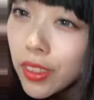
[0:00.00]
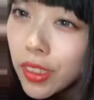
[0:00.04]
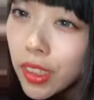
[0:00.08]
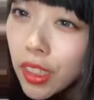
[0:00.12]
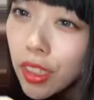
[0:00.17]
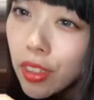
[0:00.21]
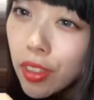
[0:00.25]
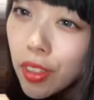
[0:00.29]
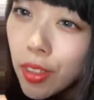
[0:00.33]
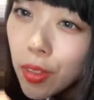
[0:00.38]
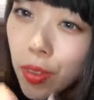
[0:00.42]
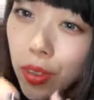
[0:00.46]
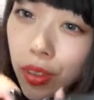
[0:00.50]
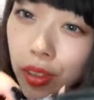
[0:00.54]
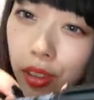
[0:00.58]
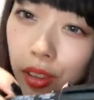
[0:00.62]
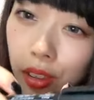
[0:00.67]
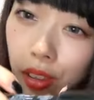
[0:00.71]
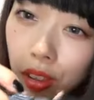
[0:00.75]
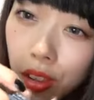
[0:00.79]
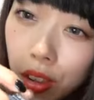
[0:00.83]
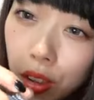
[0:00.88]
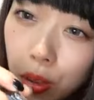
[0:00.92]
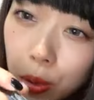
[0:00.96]
きって言われ
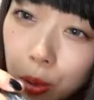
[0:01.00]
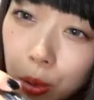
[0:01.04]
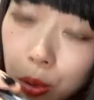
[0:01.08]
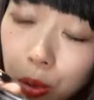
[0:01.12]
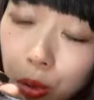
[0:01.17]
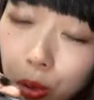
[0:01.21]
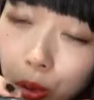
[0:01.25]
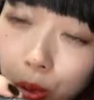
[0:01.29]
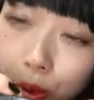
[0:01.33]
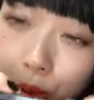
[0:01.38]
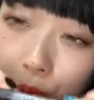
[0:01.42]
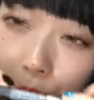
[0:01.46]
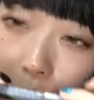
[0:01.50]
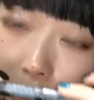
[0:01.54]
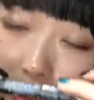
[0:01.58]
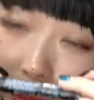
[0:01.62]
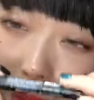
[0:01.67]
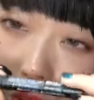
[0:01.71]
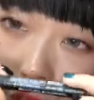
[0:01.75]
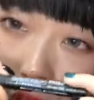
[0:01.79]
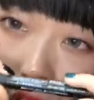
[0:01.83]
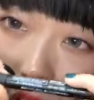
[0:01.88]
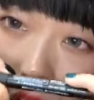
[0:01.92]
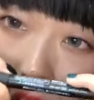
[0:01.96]
たらハート作るの
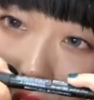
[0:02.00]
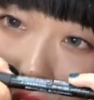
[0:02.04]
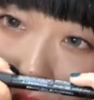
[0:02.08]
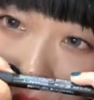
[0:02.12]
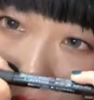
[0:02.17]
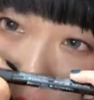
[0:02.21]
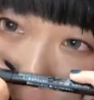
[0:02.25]
癖だよ